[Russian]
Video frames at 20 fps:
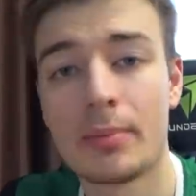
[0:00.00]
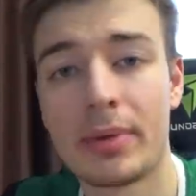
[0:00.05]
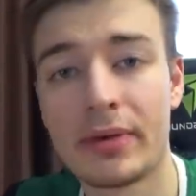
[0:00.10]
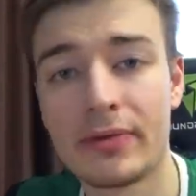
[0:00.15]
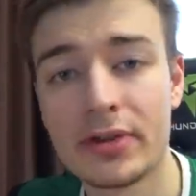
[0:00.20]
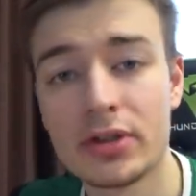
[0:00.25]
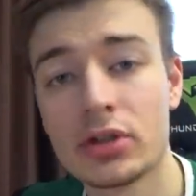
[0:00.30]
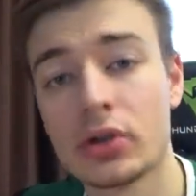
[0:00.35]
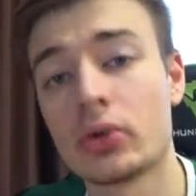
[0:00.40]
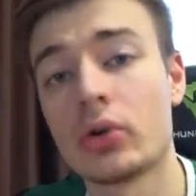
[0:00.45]
По
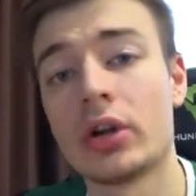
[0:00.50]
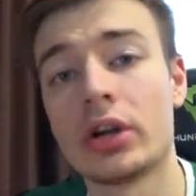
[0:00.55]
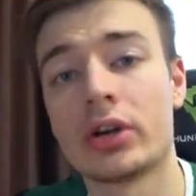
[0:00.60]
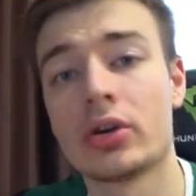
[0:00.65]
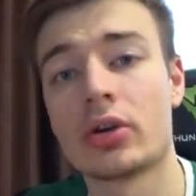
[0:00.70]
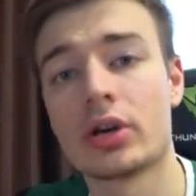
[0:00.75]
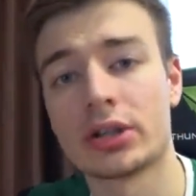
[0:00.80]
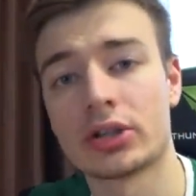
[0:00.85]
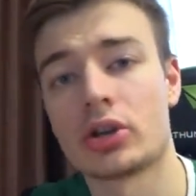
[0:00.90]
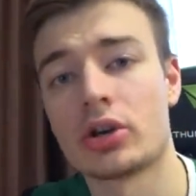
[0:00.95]

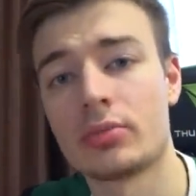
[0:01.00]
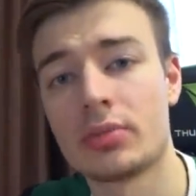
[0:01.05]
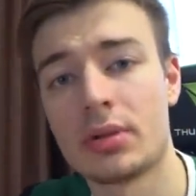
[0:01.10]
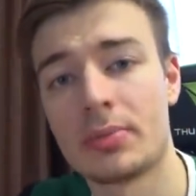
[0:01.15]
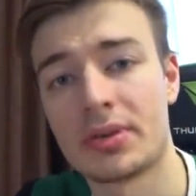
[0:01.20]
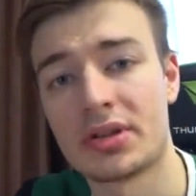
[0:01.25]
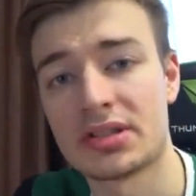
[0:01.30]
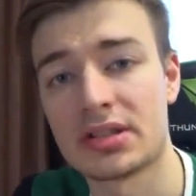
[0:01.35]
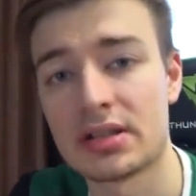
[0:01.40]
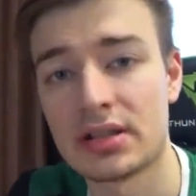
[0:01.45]
видеоролику, который
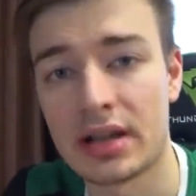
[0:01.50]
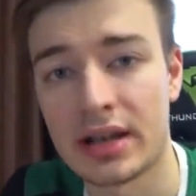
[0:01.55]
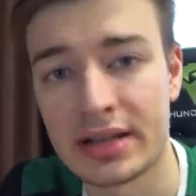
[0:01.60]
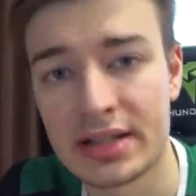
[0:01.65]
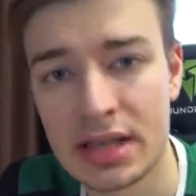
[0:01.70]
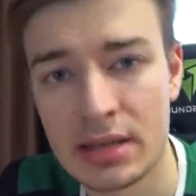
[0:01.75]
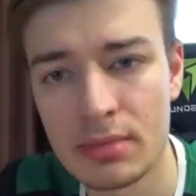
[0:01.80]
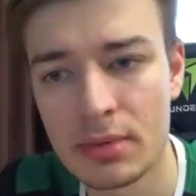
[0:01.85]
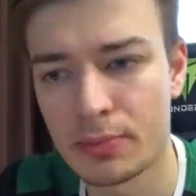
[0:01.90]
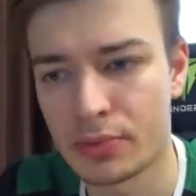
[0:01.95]
мне прислал
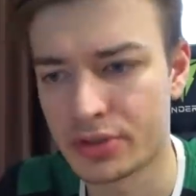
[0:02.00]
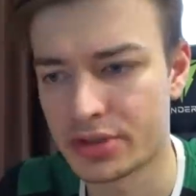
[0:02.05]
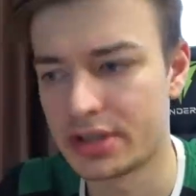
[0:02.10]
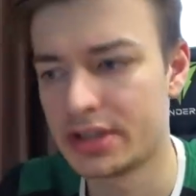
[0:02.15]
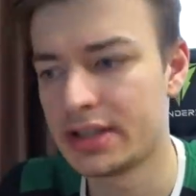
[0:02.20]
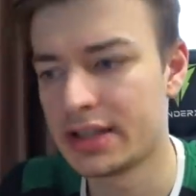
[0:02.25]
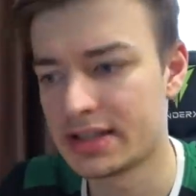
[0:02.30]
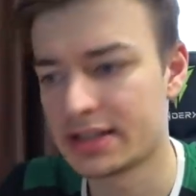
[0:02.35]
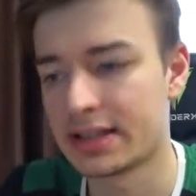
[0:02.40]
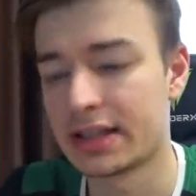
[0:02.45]
Артемий,
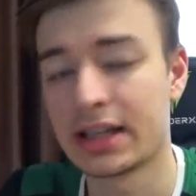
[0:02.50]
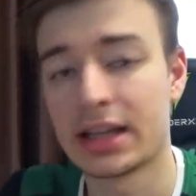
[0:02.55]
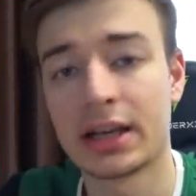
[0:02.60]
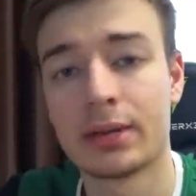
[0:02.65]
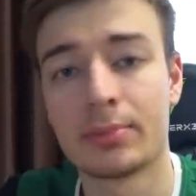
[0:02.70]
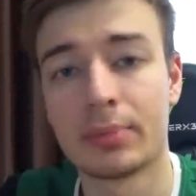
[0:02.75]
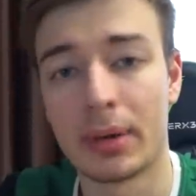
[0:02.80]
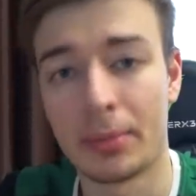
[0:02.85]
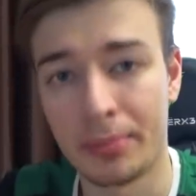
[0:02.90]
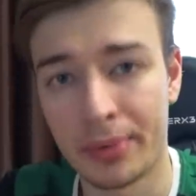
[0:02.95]
после
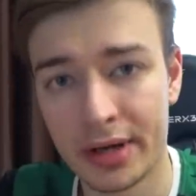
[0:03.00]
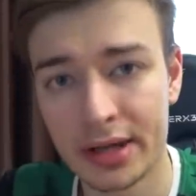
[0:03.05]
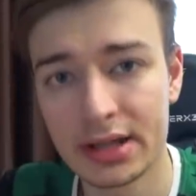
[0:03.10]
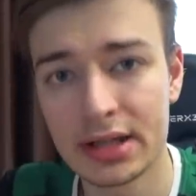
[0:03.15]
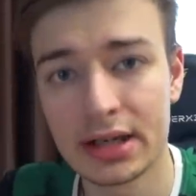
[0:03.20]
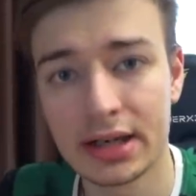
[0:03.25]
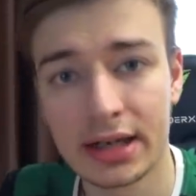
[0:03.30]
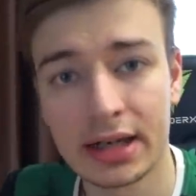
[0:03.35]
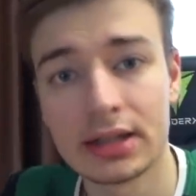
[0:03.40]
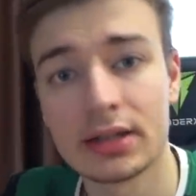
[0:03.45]
нескольких
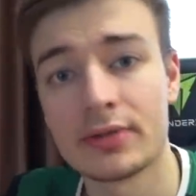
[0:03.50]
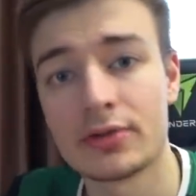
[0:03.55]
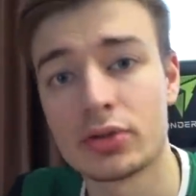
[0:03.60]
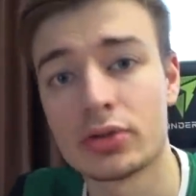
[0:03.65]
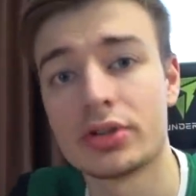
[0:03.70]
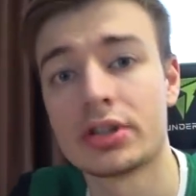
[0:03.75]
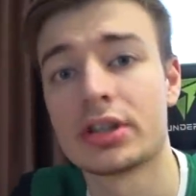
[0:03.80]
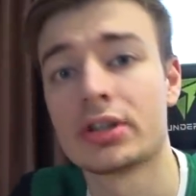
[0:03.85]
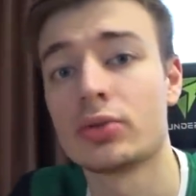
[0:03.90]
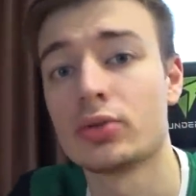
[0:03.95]
попыток это
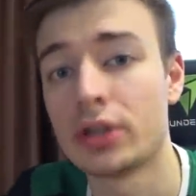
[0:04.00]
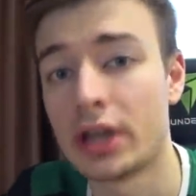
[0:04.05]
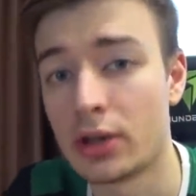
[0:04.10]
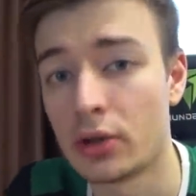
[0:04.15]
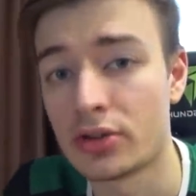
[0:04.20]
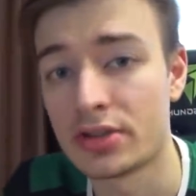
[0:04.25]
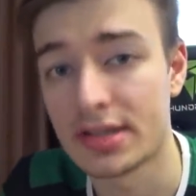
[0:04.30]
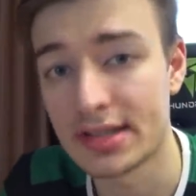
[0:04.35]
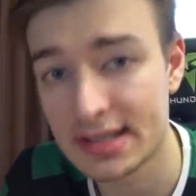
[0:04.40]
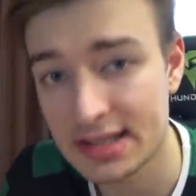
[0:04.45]
все-таки
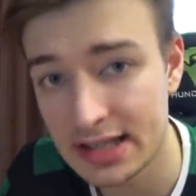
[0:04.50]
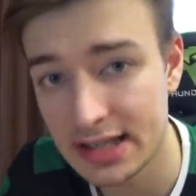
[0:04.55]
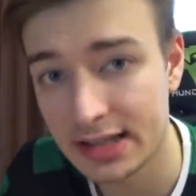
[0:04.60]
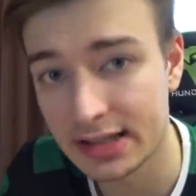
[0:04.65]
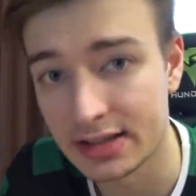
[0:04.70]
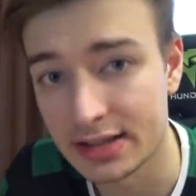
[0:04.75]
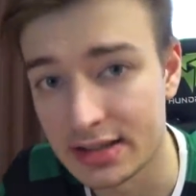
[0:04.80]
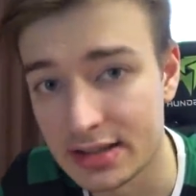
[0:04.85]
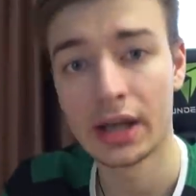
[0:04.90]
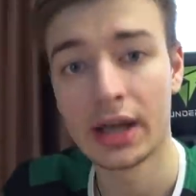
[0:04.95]
удается
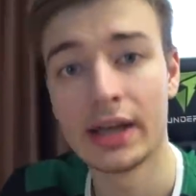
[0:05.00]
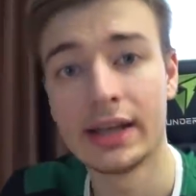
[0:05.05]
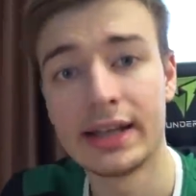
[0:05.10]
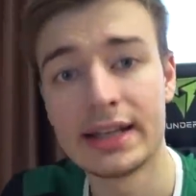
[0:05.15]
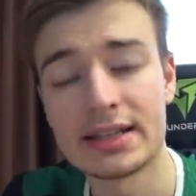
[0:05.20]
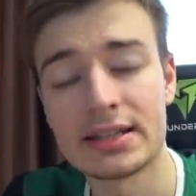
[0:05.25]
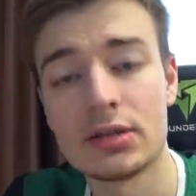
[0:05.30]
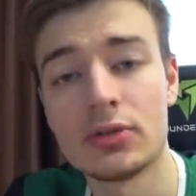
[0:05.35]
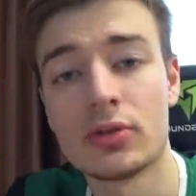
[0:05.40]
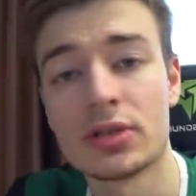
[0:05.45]
сделать.
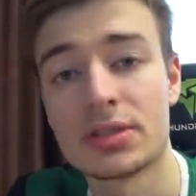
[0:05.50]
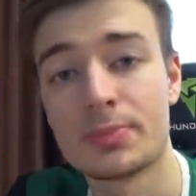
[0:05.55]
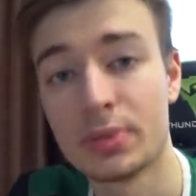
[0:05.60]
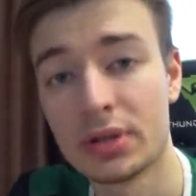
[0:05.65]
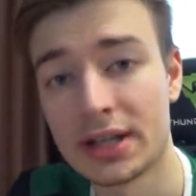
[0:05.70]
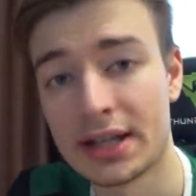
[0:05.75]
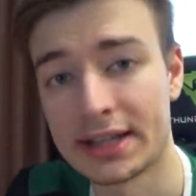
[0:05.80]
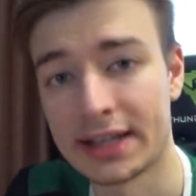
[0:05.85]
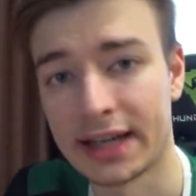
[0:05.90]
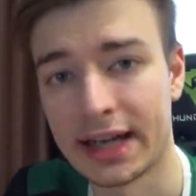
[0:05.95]
Если у вас
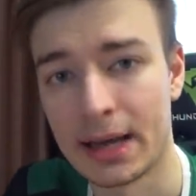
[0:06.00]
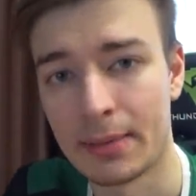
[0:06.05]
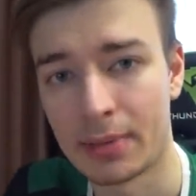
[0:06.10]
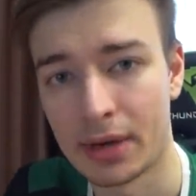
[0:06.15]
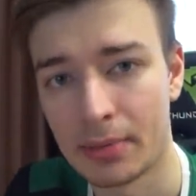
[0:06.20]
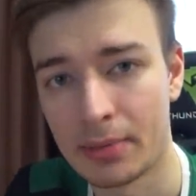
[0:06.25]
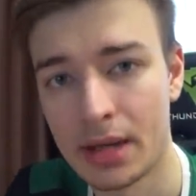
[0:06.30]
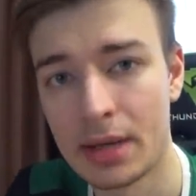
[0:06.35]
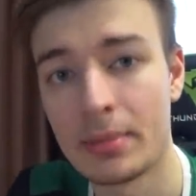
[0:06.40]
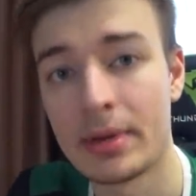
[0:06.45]
была такая
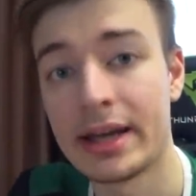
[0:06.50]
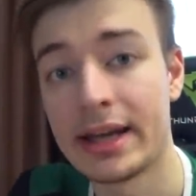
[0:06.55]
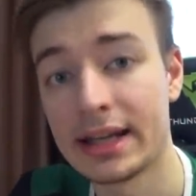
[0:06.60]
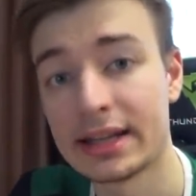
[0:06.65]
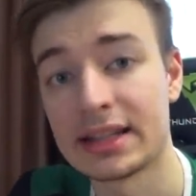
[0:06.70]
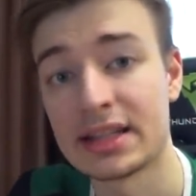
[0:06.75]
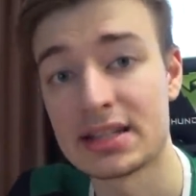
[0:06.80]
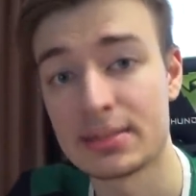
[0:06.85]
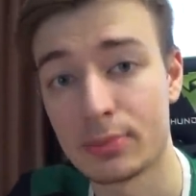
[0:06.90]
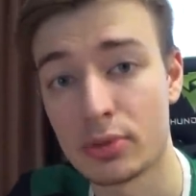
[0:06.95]
проблема и
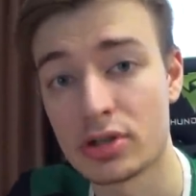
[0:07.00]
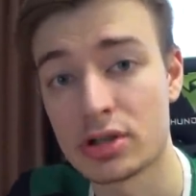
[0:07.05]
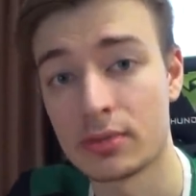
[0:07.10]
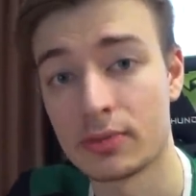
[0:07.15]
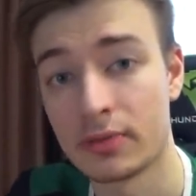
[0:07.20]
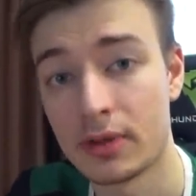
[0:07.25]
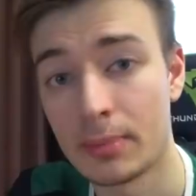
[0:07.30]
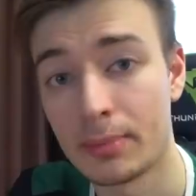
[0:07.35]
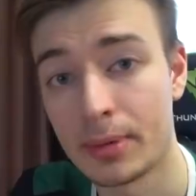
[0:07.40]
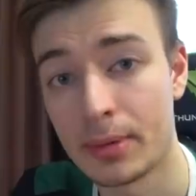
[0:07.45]
этот
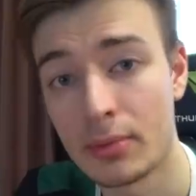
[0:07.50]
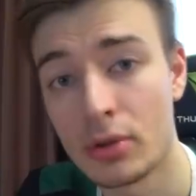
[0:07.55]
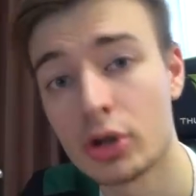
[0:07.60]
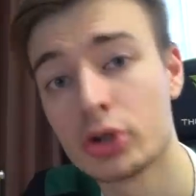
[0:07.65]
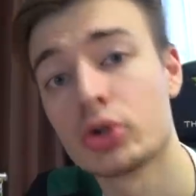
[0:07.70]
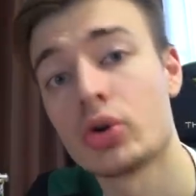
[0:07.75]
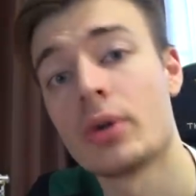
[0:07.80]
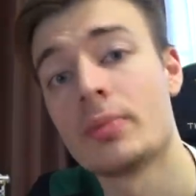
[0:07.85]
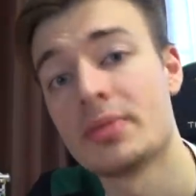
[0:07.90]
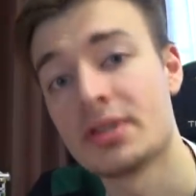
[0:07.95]
способ вам
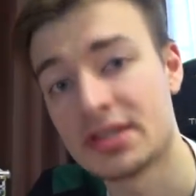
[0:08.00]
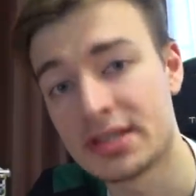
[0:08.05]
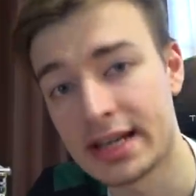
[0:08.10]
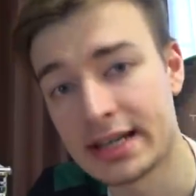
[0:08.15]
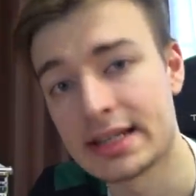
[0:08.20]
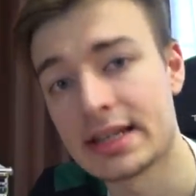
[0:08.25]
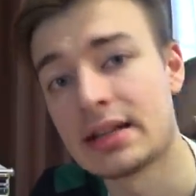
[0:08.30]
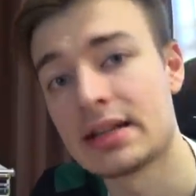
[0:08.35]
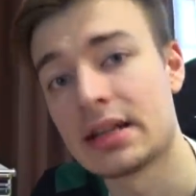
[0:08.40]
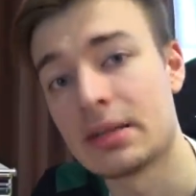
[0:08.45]
помог, то
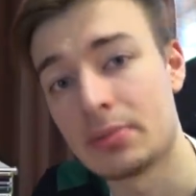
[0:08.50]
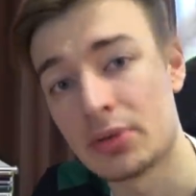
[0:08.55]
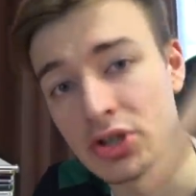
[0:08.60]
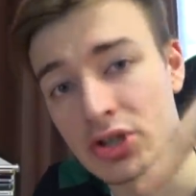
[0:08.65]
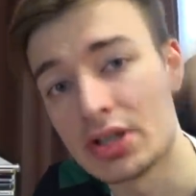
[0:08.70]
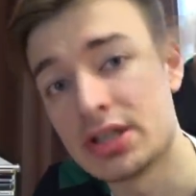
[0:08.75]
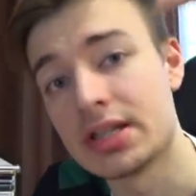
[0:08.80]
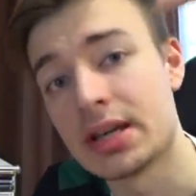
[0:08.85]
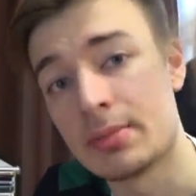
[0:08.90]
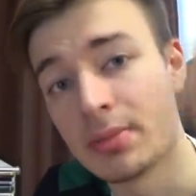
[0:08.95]
обязательно
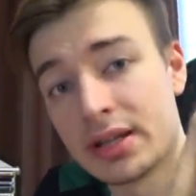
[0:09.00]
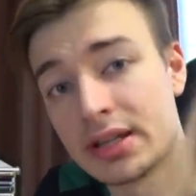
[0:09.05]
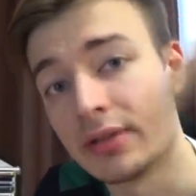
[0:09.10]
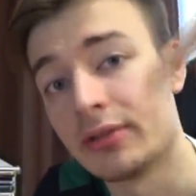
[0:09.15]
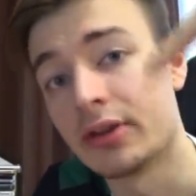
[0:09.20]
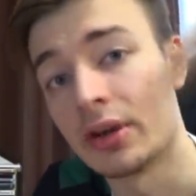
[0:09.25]
напишите об этом в